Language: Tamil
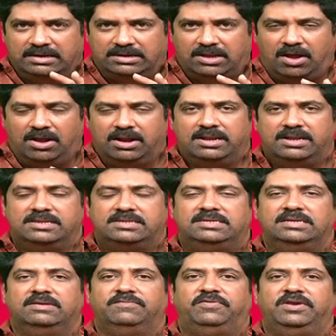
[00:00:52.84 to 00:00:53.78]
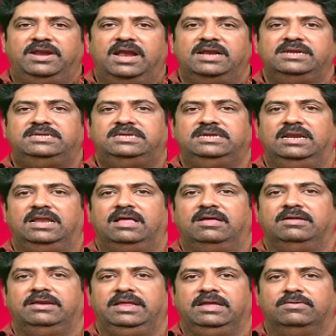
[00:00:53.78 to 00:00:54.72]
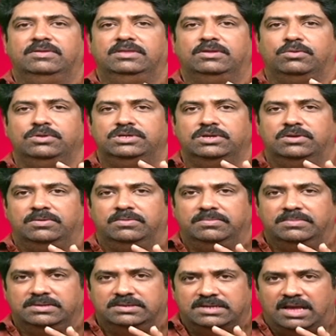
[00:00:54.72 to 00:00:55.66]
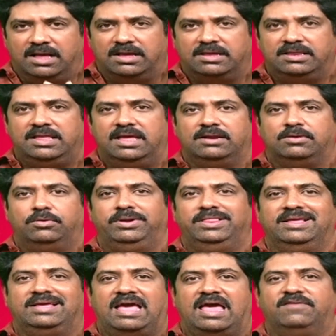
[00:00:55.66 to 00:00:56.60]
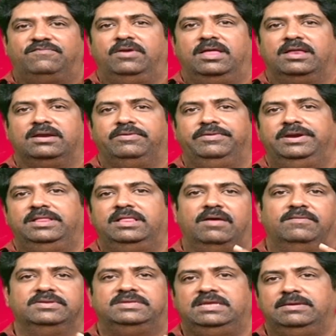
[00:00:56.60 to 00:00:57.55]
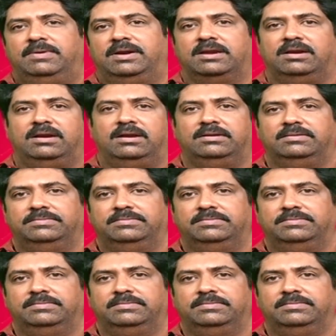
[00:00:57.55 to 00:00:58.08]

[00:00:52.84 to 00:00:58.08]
டாலரன்ஸு ஃபினான்ஷியலாக நீங்கள் வந்து கொஞ்சம் ஜாகிரதையாக இருக்க வேண்டியது கேர்ஃபுல்லாக இருக்க வேண்டியது அவசியமான நாள்